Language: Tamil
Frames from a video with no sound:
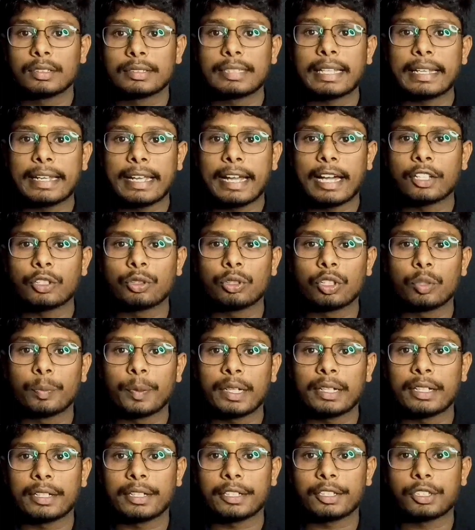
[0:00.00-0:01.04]
சரி அது ஒரு
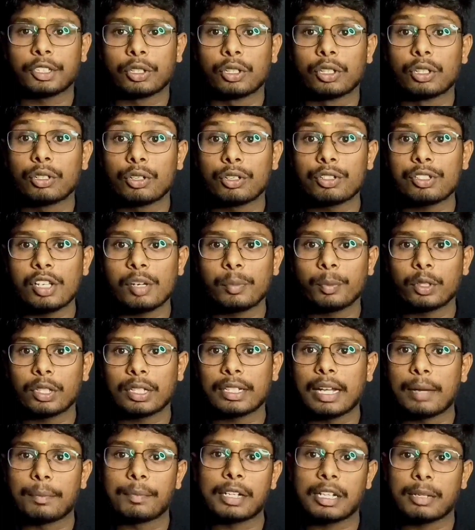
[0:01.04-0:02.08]
பக்கம் இருக்கட்டும் ஓஜா போர்டை
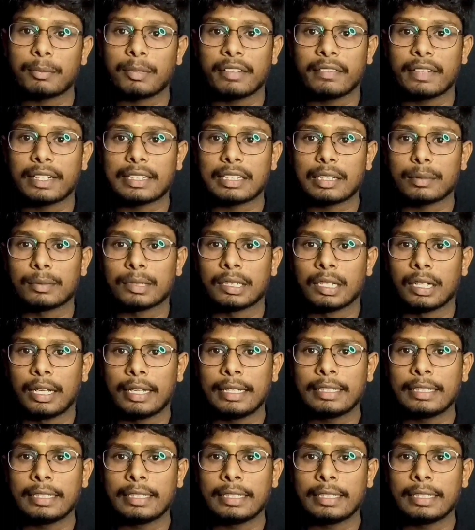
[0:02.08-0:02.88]
நம்பலாமா வேண்டாமா